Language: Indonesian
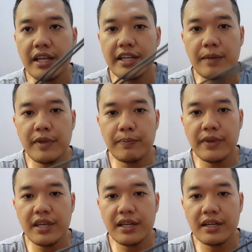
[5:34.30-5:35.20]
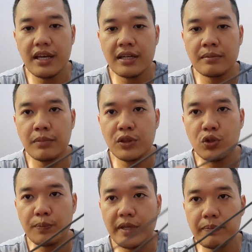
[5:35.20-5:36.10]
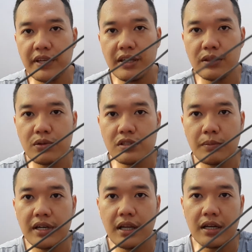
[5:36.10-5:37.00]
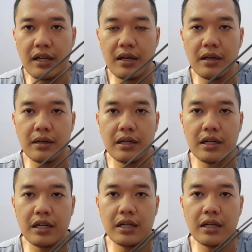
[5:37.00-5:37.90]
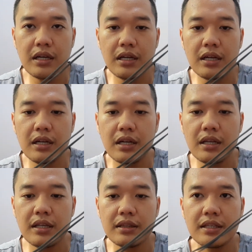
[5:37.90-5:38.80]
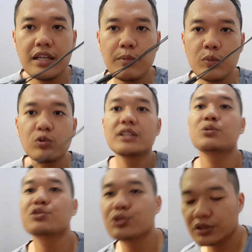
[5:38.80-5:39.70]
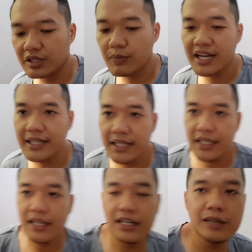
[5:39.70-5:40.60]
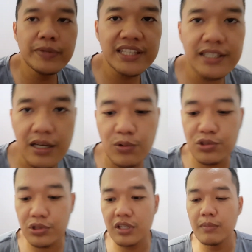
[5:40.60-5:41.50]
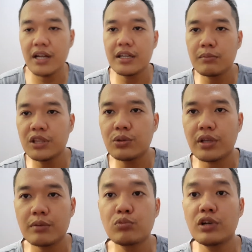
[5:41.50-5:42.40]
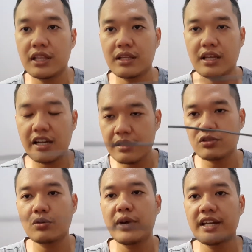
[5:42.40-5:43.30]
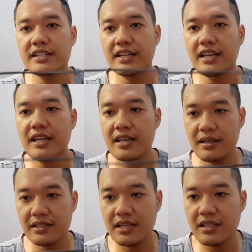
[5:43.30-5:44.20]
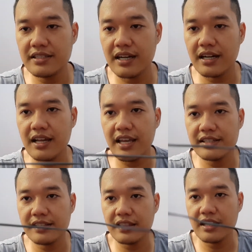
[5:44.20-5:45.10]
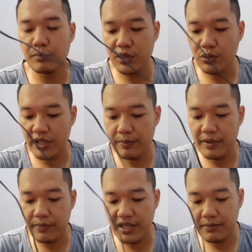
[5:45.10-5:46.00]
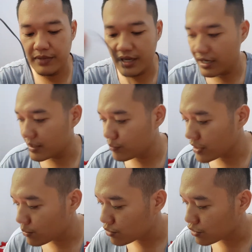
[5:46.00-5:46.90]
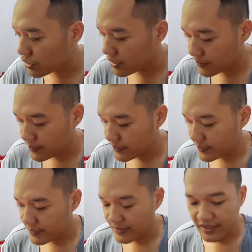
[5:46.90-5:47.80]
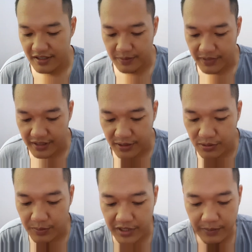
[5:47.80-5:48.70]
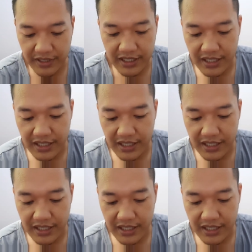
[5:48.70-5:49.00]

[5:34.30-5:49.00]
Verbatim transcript: dia pipih dan bentuk pipih itu sebenarnya uh, tidak membuat kusut dibanding lebih tidak kusut dibanding bentuk yang bulat kalian cobain aja deh jadi carilah headset yang bentuknya pipih biar nggak mudah kusut seperti itu teman-teman